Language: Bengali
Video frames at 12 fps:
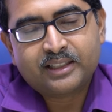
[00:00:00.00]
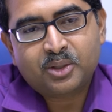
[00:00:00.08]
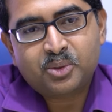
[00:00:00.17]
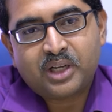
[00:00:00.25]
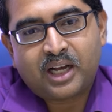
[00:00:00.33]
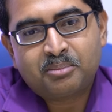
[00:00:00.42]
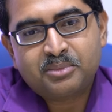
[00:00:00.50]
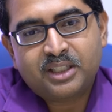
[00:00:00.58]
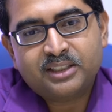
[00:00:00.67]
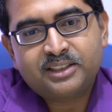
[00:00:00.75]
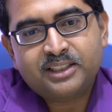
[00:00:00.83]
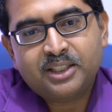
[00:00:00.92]
দেখুন আমরা
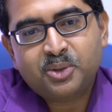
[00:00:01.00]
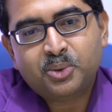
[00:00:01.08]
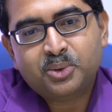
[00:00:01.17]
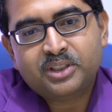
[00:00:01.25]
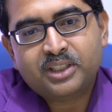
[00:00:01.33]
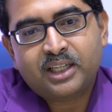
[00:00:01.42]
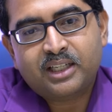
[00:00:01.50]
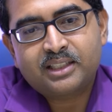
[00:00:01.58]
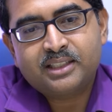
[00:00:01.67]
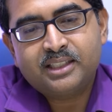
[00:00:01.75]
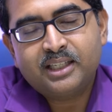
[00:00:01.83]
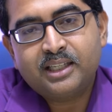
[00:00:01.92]
যে রোগটা
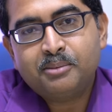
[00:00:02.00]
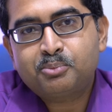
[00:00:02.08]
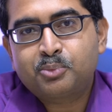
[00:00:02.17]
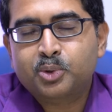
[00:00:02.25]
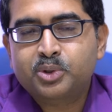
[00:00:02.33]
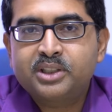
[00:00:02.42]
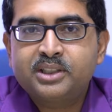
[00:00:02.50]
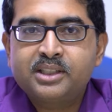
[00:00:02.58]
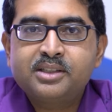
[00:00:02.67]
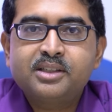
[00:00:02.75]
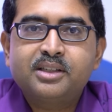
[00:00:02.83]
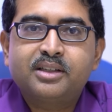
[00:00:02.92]
নিয়ে প্রতিদিন